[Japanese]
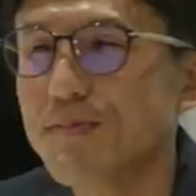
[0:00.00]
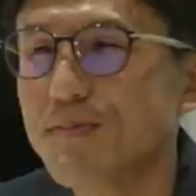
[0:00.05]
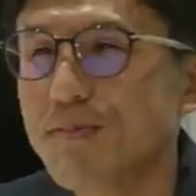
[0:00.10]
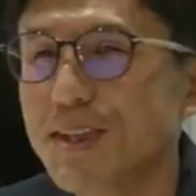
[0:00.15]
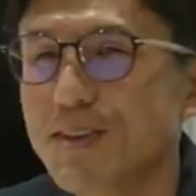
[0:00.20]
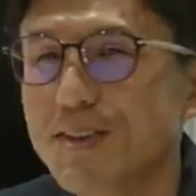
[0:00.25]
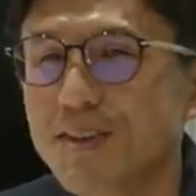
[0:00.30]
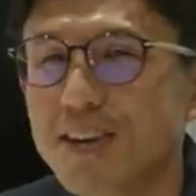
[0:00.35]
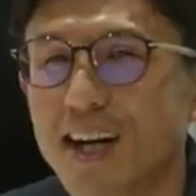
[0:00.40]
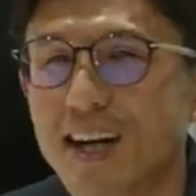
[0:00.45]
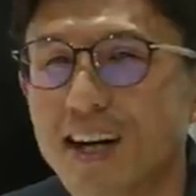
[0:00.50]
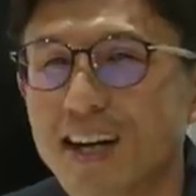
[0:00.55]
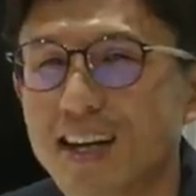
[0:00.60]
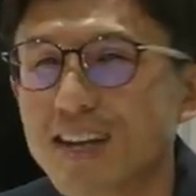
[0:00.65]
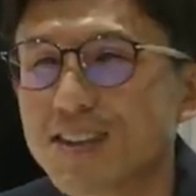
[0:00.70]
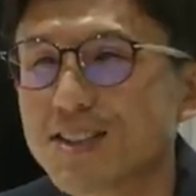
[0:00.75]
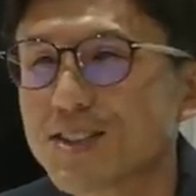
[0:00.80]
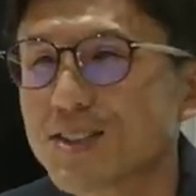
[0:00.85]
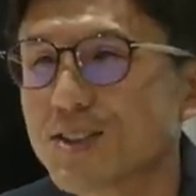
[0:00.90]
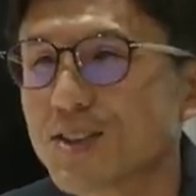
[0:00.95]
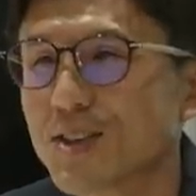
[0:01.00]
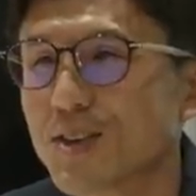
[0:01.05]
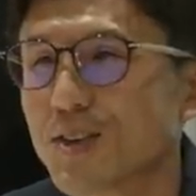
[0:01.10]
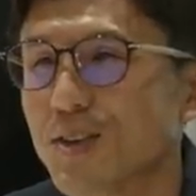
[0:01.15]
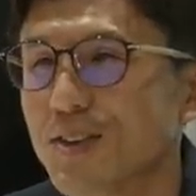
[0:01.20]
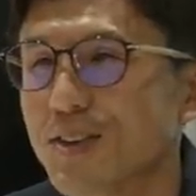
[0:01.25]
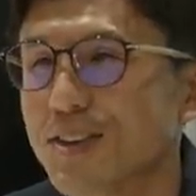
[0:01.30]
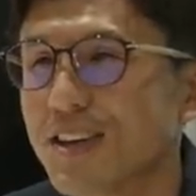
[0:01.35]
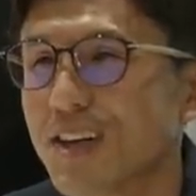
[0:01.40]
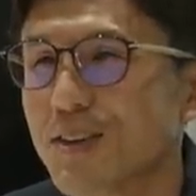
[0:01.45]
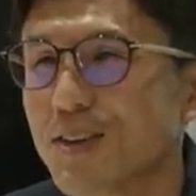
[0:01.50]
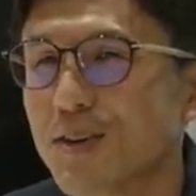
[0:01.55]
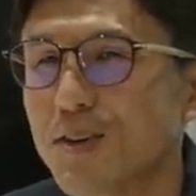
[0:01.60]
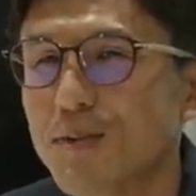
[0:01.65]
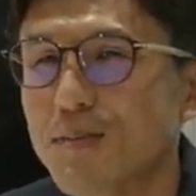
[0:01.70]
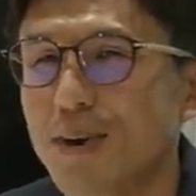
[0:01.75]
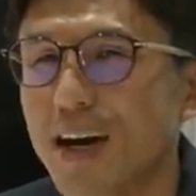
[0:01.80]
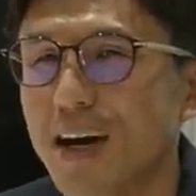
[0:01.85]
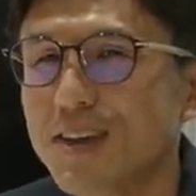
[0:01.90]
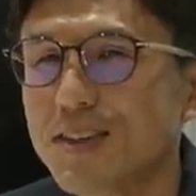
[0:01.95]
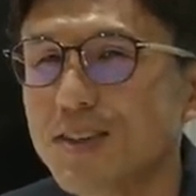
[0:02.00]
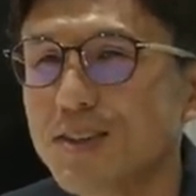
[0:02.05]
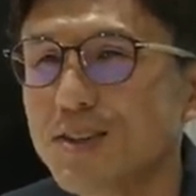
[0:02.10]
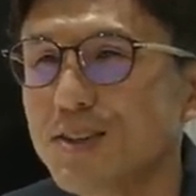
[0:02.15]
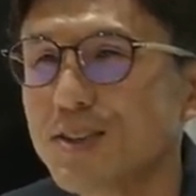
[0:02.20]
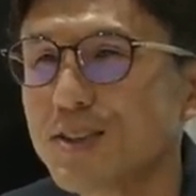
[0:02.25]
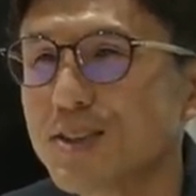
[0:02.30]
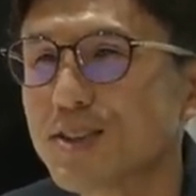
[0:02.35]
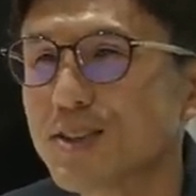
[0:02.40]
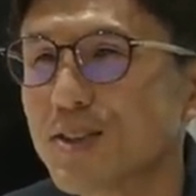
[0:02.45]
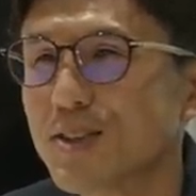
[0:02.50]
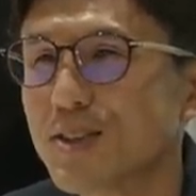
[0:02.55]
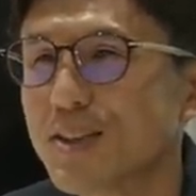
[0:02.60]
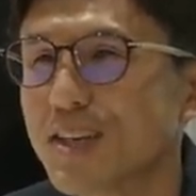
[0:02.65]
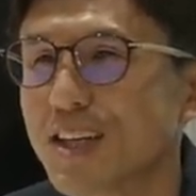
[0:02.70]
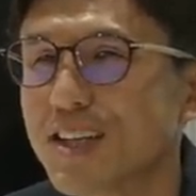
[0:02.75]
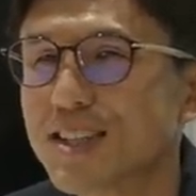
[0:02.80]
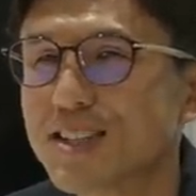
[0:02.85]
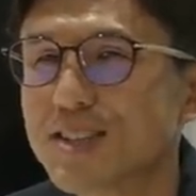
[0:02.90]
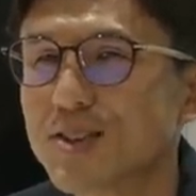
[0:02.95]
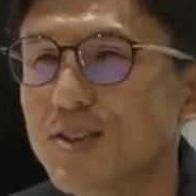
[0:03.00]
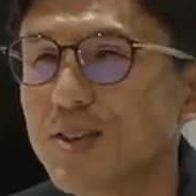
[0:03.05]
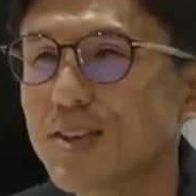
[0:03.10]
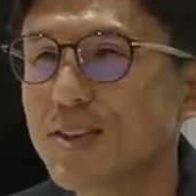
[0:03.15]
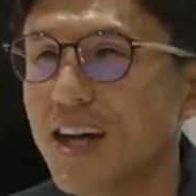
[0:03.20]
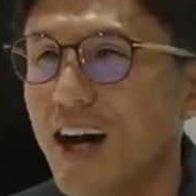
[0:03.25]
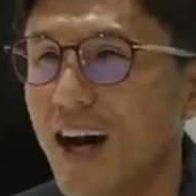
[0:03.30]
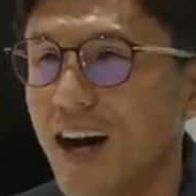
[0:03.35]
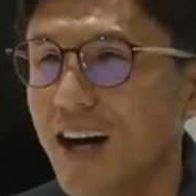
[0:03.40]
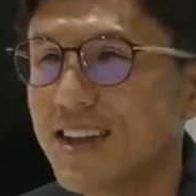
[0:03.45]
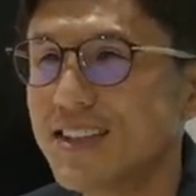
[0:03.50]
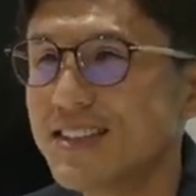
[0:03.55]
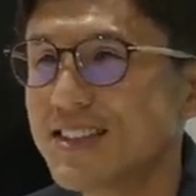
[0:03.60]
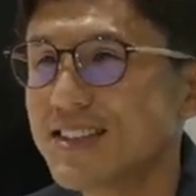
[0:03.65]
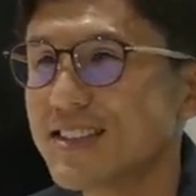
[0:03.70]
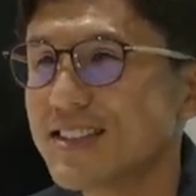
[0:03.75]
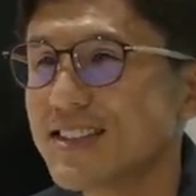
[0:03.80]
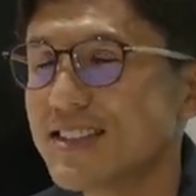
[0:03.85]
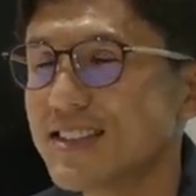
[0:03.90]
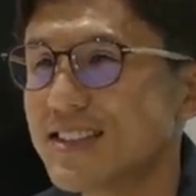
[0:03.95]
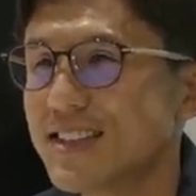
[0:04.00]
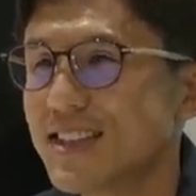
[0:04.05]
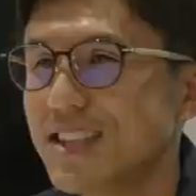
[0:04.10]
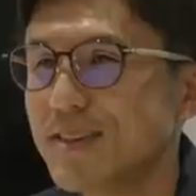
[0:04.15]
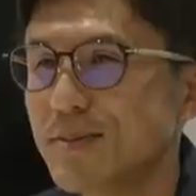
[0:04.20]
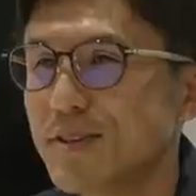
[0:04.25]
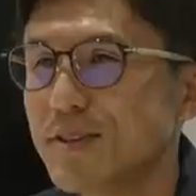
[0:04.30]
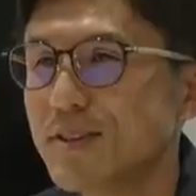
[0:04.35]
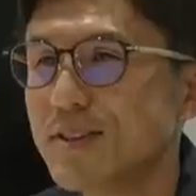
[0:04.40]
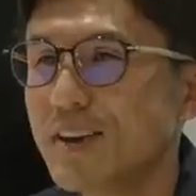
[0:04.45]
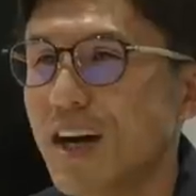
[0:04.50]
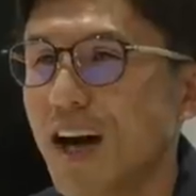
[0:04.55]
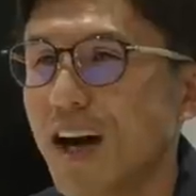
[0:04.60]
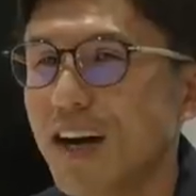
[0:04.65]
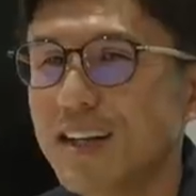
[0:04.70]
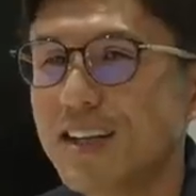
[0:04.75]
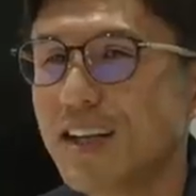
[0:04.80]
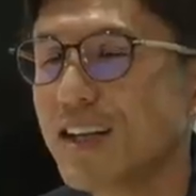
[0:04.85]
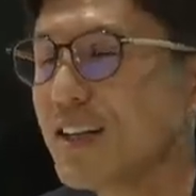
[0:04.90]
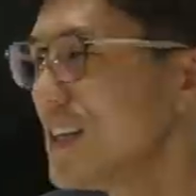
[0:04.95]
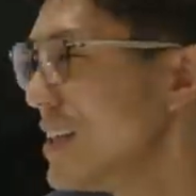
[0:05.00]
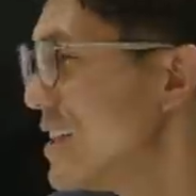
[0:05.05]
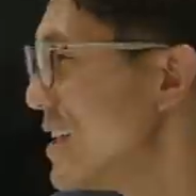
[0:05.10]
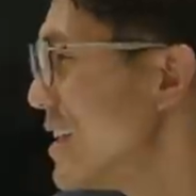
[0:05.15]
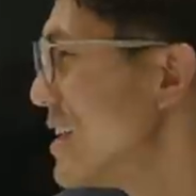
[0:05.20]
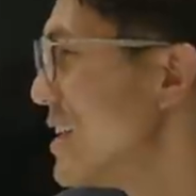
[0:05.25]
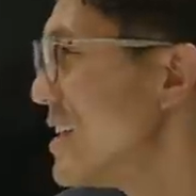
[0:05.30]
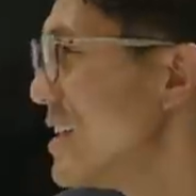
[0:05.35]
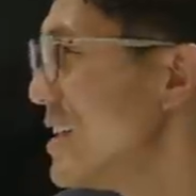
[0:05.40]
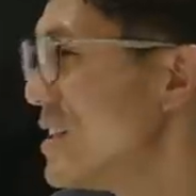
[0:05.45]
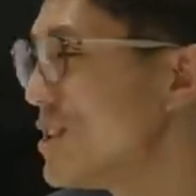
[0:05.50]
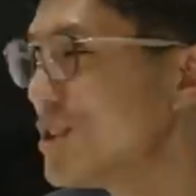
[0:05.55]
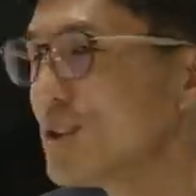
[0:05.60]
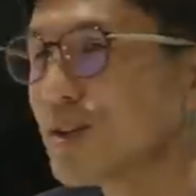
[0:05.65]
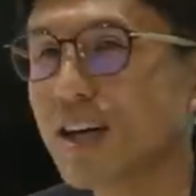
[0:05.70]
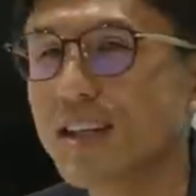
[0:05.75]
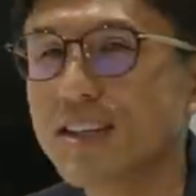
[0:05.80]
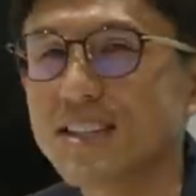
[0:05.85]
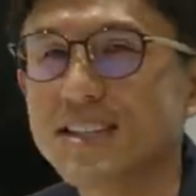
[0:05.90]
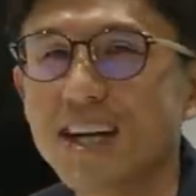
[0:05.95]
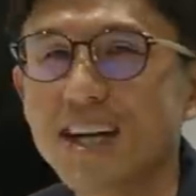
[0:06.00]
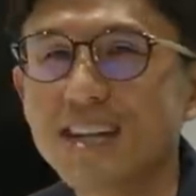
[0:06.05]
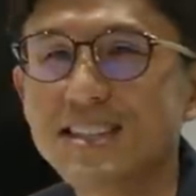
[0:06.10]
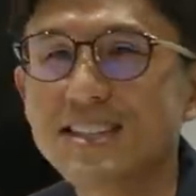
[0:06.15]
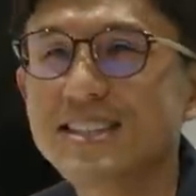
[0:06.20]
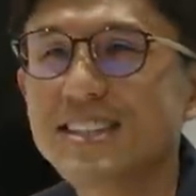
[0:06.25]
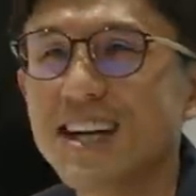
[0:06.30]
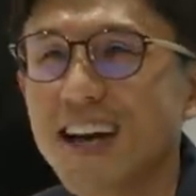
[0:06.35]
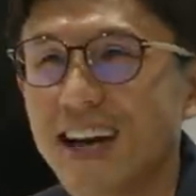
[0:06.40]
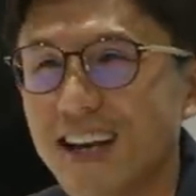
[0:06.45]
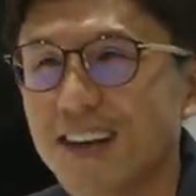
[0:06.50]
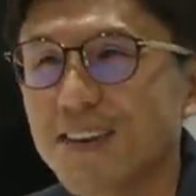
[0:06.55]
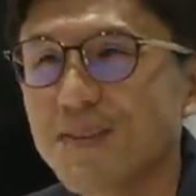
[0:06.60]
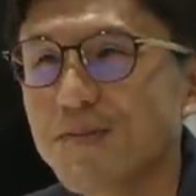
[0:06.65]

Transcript: 見る側からするとこんなこうまあ優勝できそうなチーム相手に1週間で3試合